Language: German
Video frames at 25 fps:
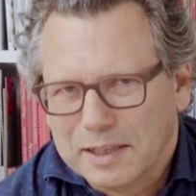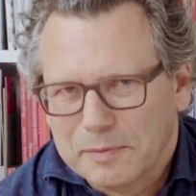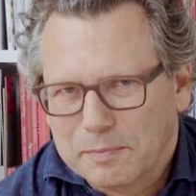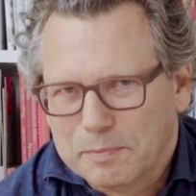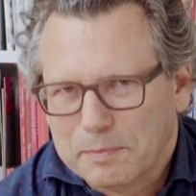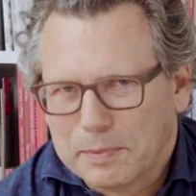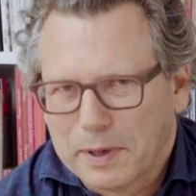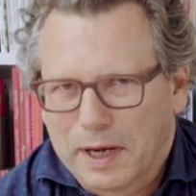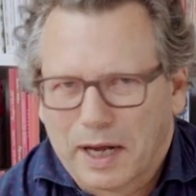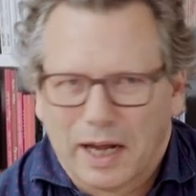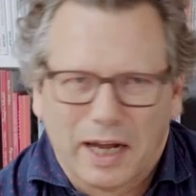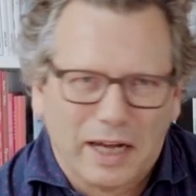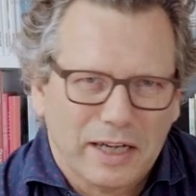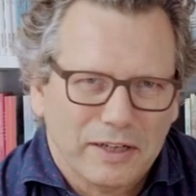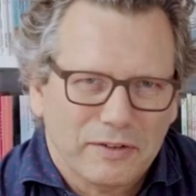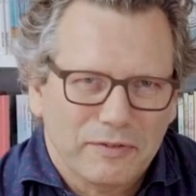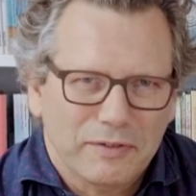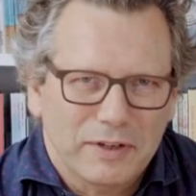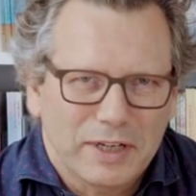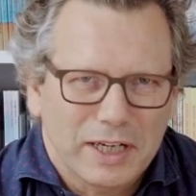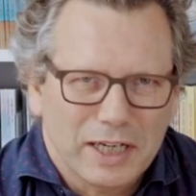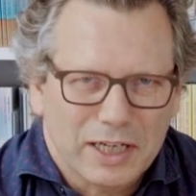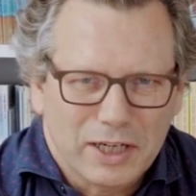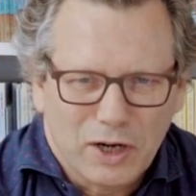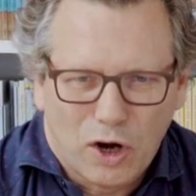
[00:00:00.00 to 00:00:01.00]
gibt
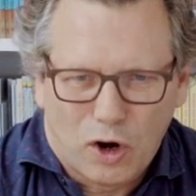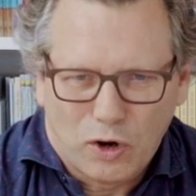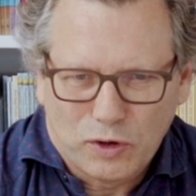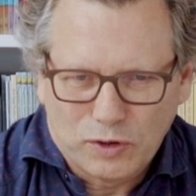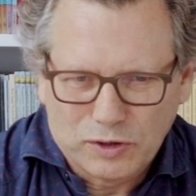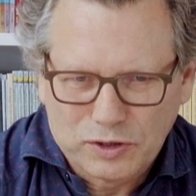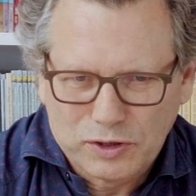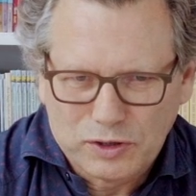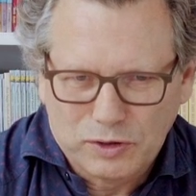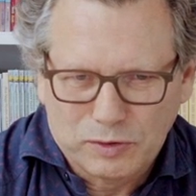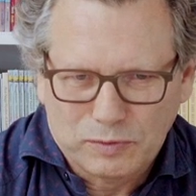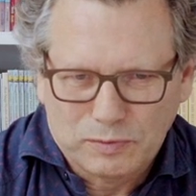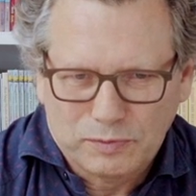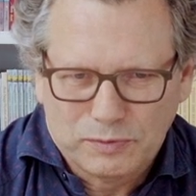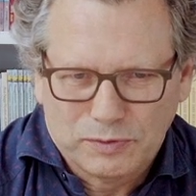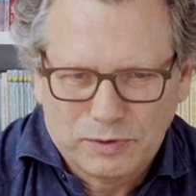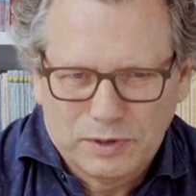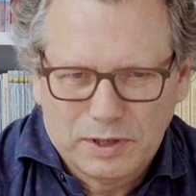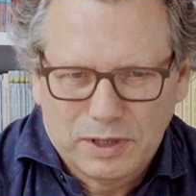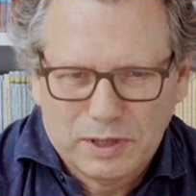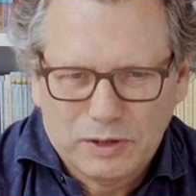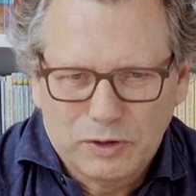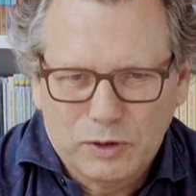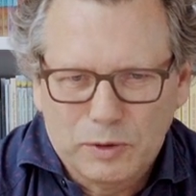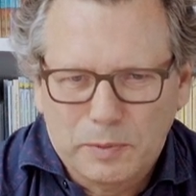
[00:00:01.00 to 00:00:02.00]
bereitwillig
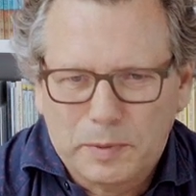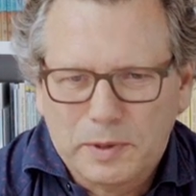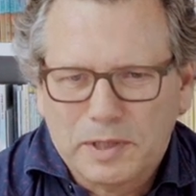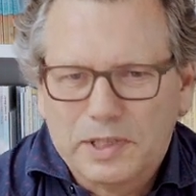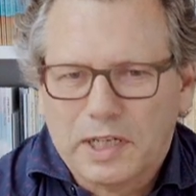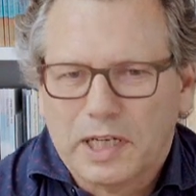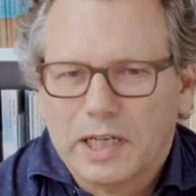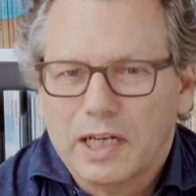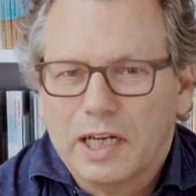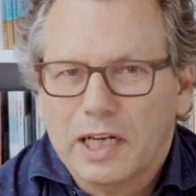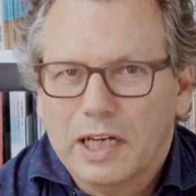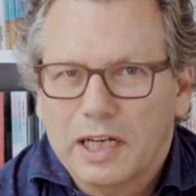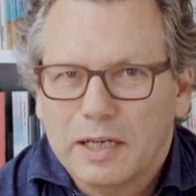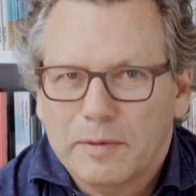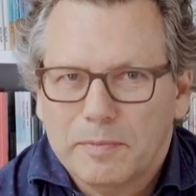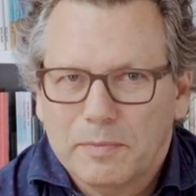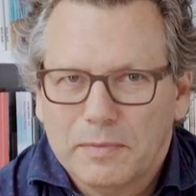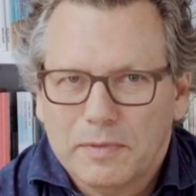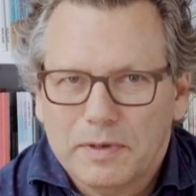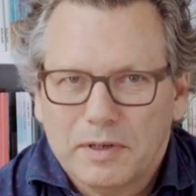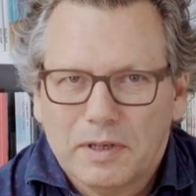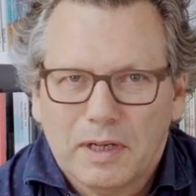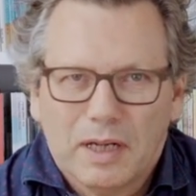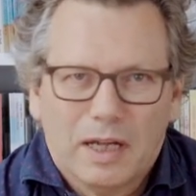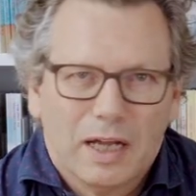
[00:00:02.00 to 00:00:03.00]
Auskunft über sein
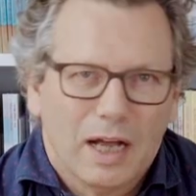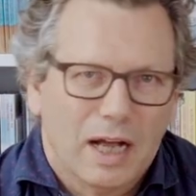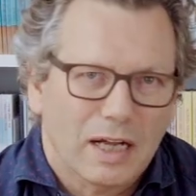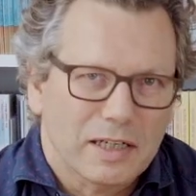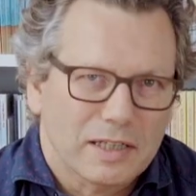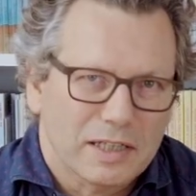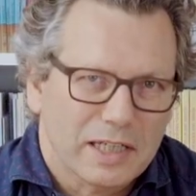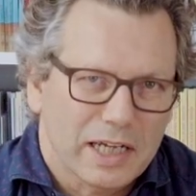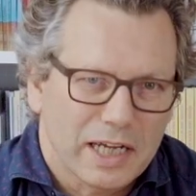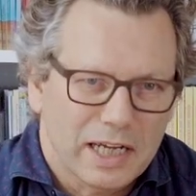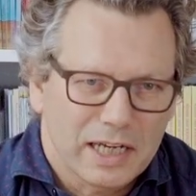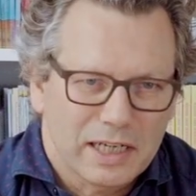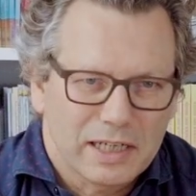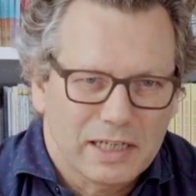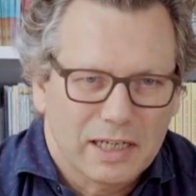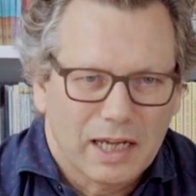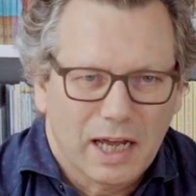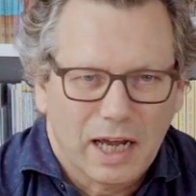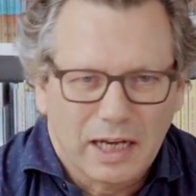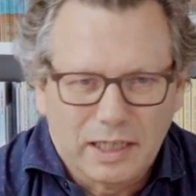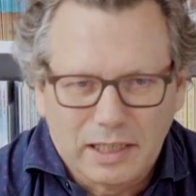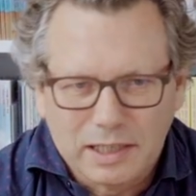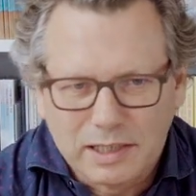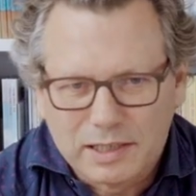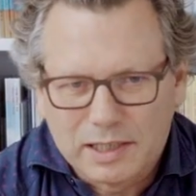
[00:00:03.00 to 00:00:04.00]
Leben als Kind
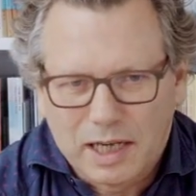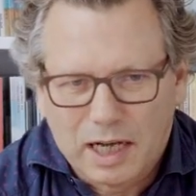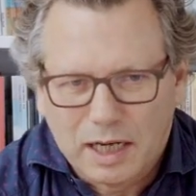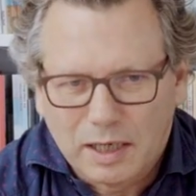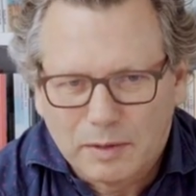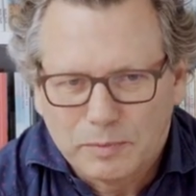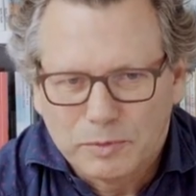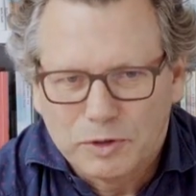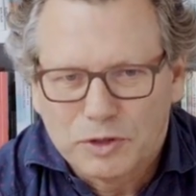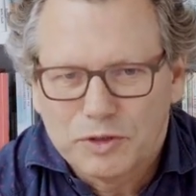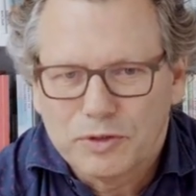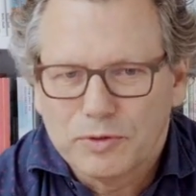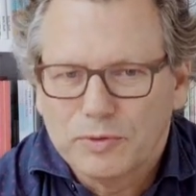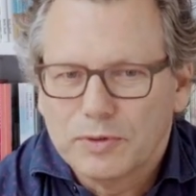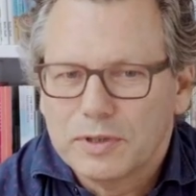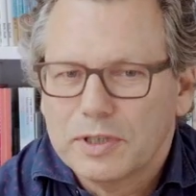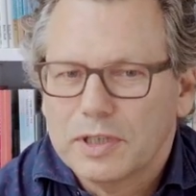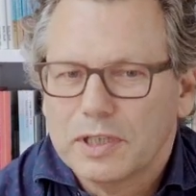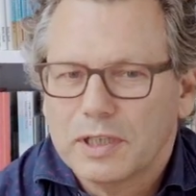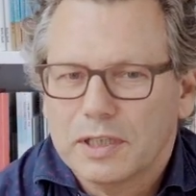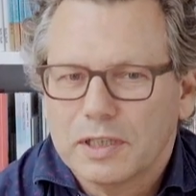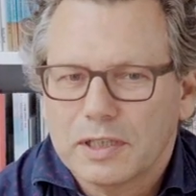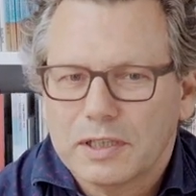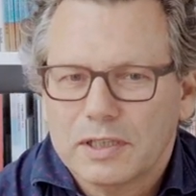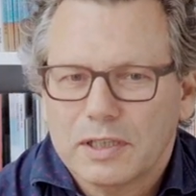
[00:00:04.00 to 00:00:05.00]
eines armen
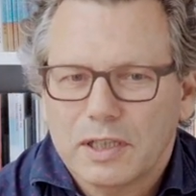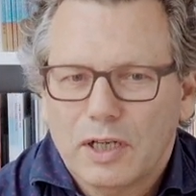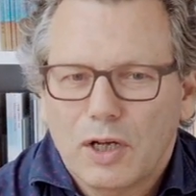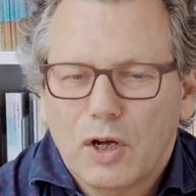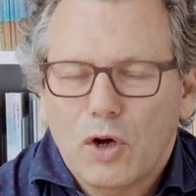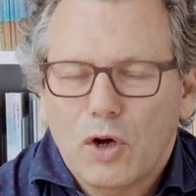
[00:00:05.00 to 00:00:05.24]
Schusters